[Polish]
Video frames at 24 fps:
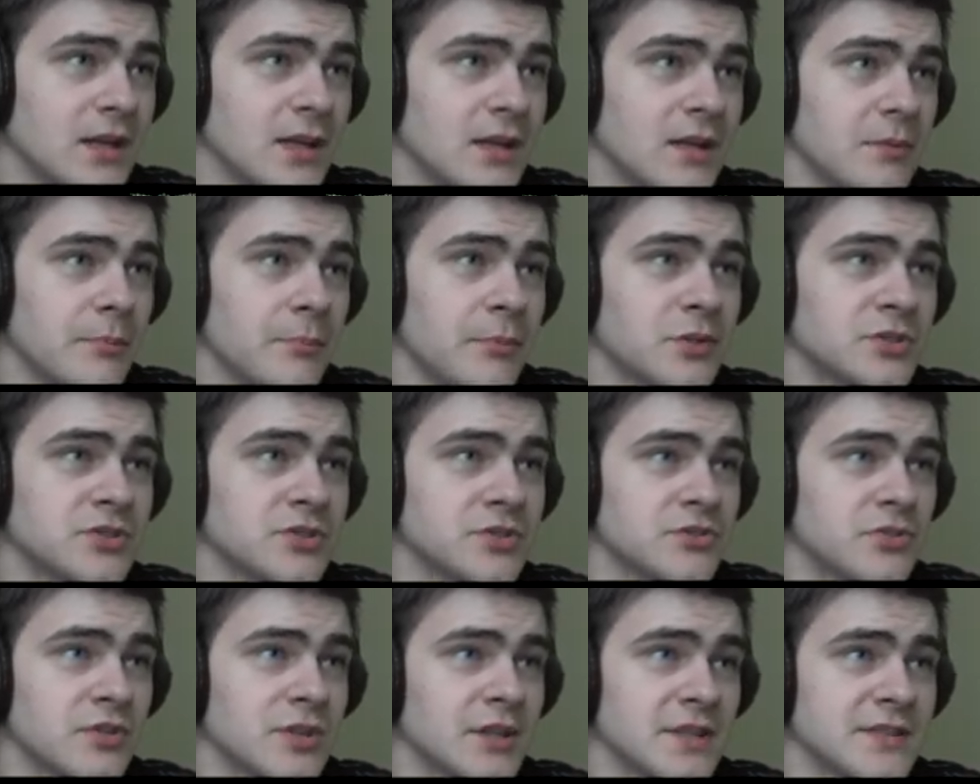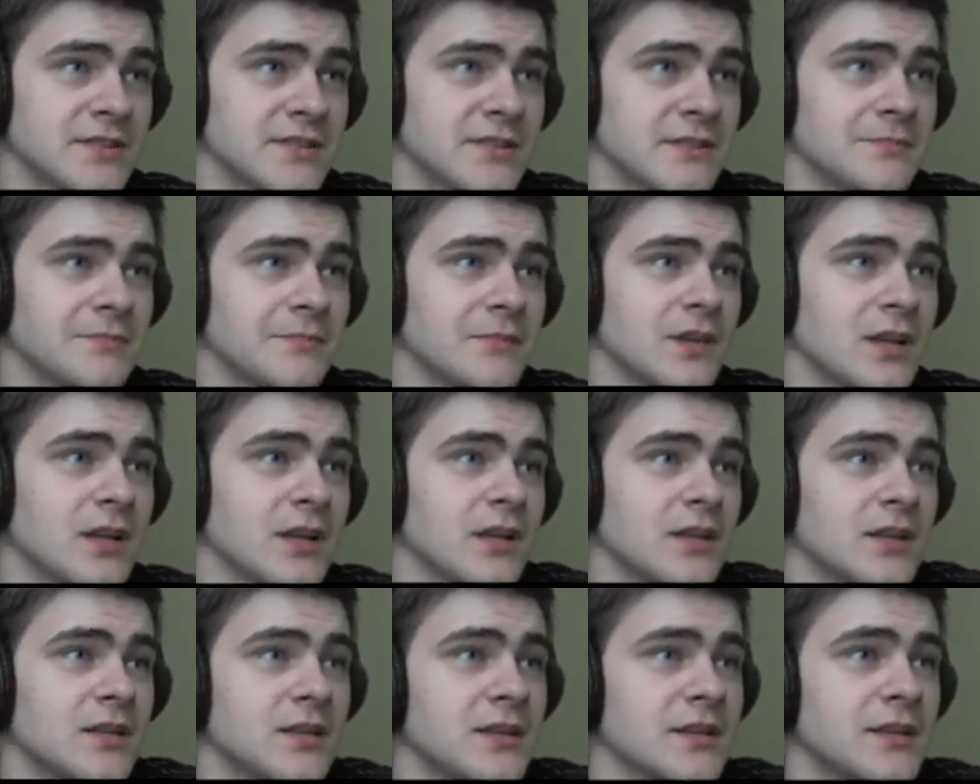E, po co to jest?
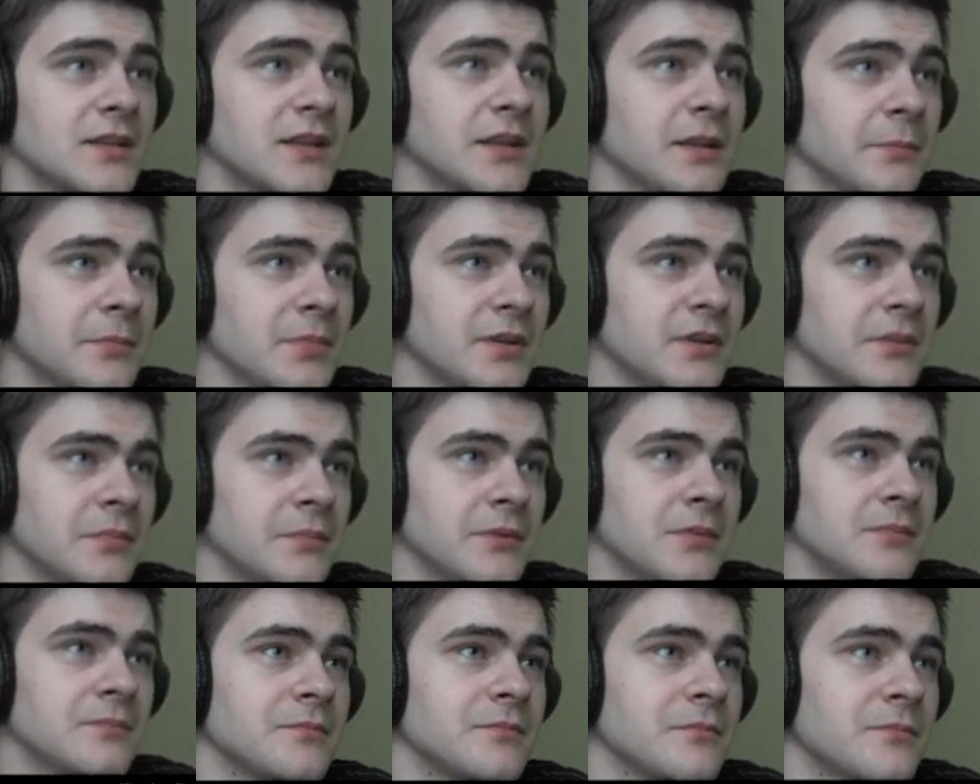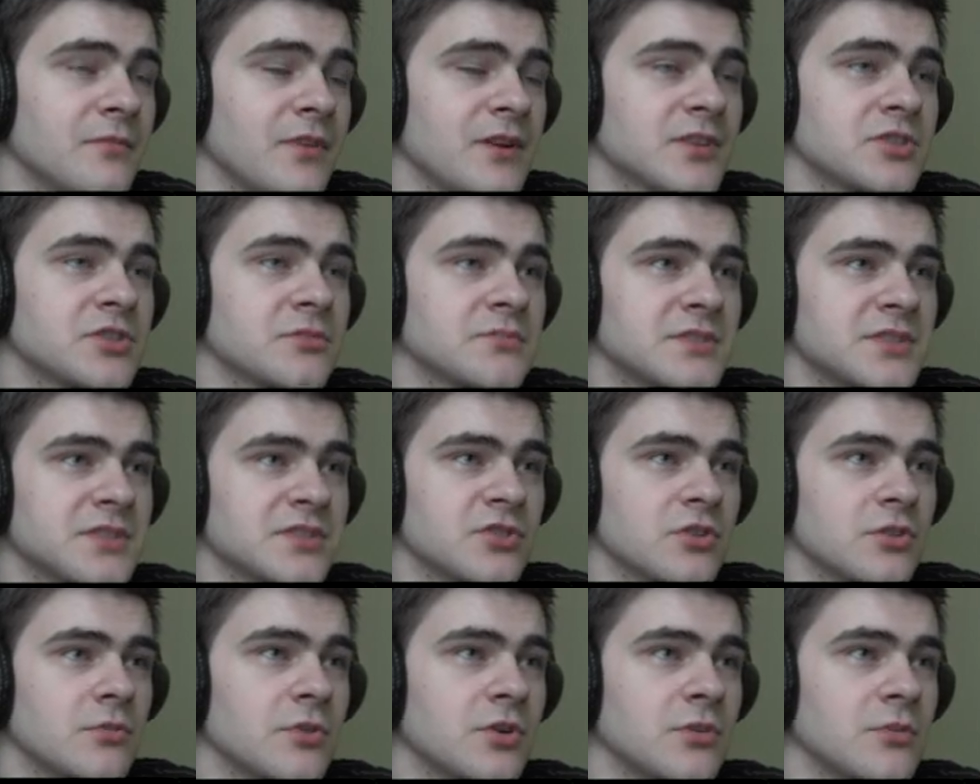E, creepy walczą ze
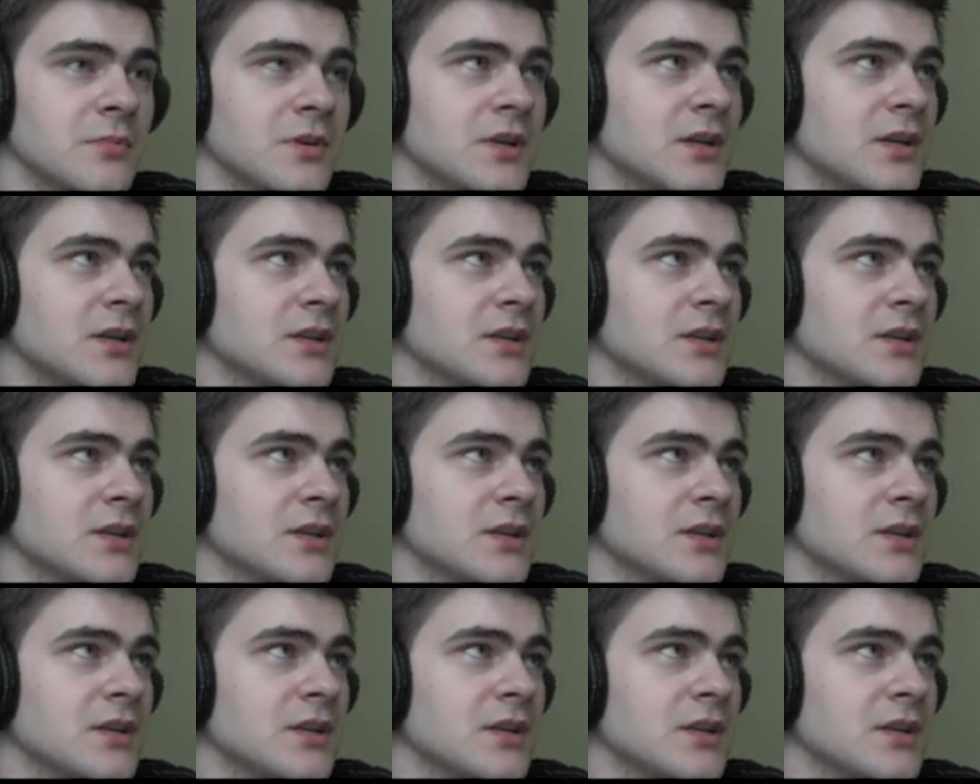sobą,